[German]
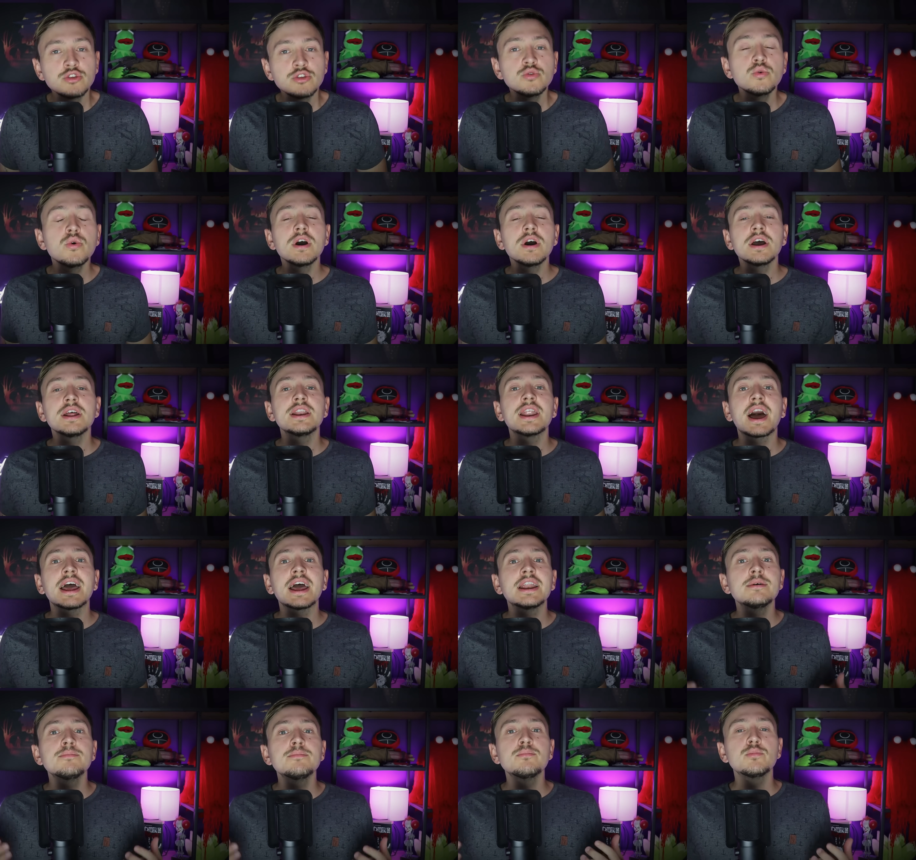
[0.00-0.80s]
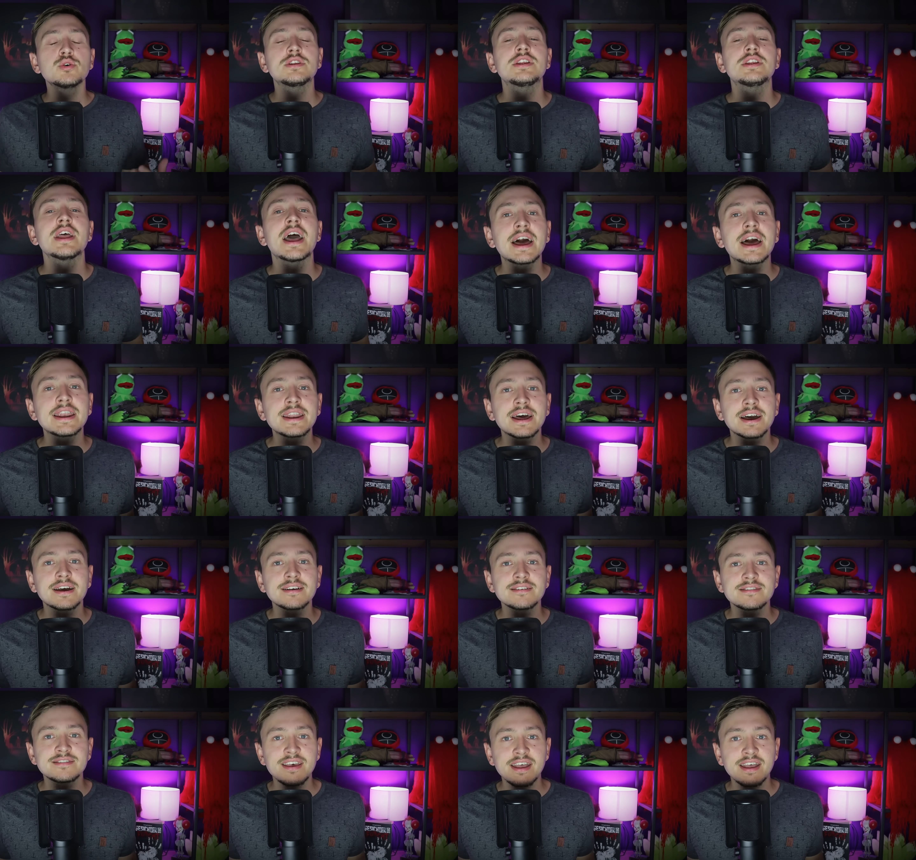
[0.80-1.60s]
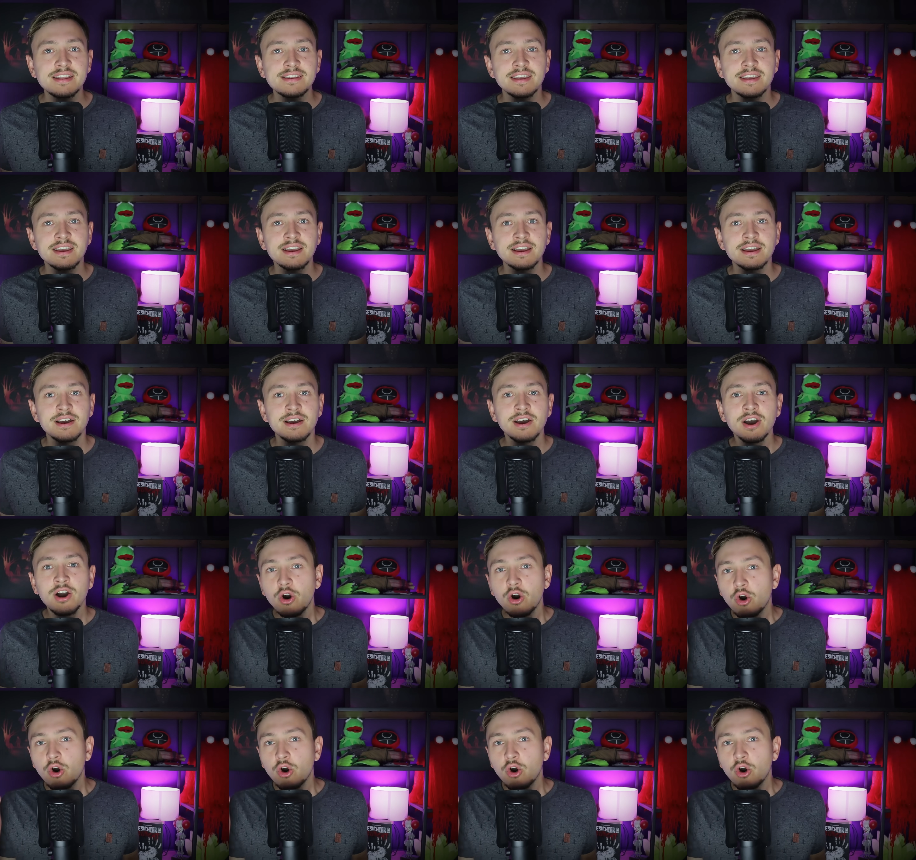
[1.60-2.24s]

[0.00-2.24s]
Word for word: nur in einem moderneren Setting.